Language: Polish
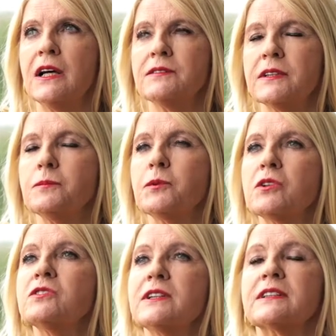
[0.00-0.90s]
wtedy
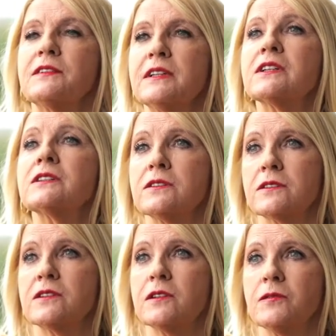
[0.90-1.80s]
przychodzi tak zwany
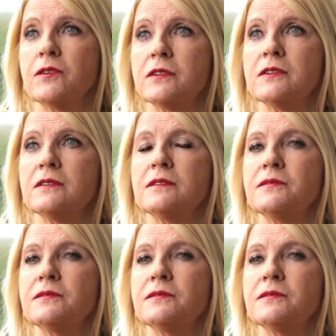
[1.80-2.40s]
kryzys zdrowotny.